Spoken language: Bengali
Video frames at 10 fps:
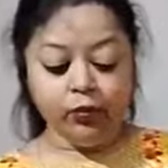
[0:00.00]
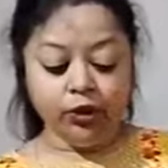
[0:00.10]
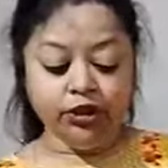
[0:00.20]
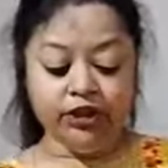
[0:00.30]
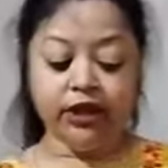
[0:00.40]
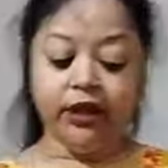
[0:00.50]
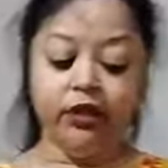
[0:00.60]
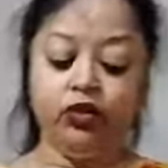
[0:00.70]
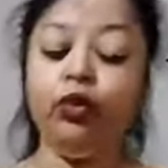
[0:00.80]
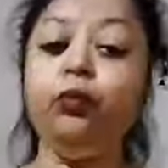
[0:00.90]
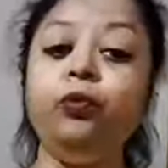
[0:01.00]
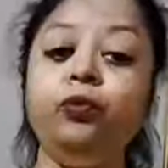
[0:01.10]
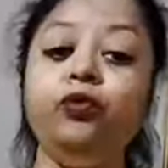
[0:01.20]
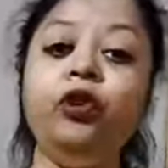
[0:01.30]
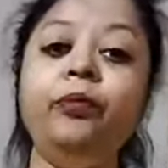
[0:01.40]
হচ্ছে কিন্তু
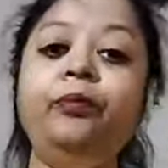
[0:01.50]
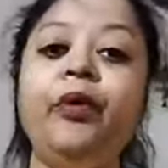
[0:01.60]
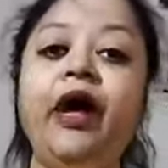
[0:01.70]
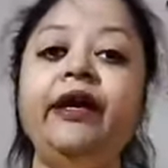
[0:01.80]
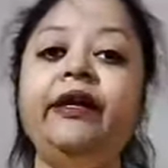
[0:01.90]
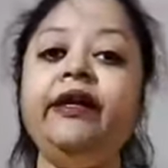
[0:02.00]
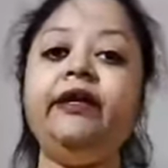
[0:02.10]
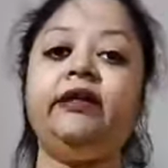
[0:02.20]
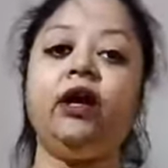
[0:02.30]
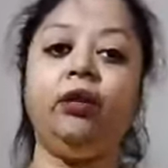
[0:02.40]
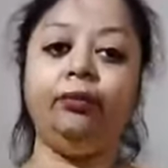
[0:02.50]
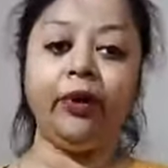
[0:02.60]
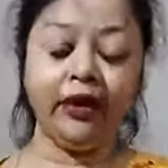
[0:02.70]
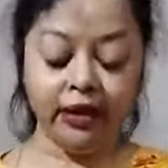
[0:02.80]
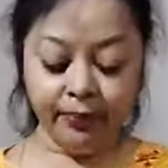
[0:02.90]
ফুল ব্র্যান্ডেড
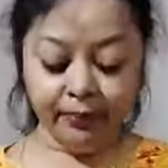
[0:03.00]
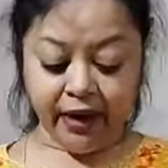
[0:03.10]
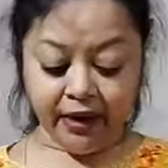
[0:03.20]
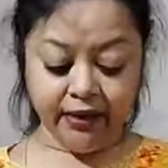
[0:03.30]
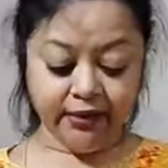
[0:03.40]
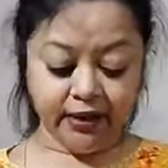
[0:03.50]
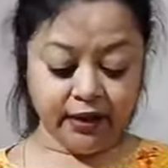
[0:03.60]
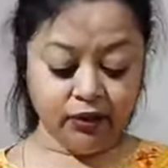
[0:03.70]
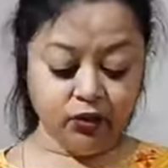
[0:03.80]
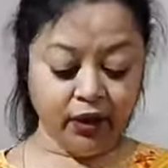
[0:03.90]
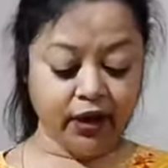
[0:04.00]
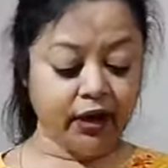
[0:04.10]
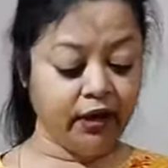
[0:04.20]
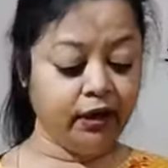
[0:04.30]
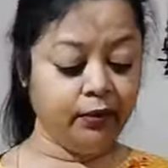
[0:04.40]
কোম্পানি ব্র্যান্ড যেহেতু এখানে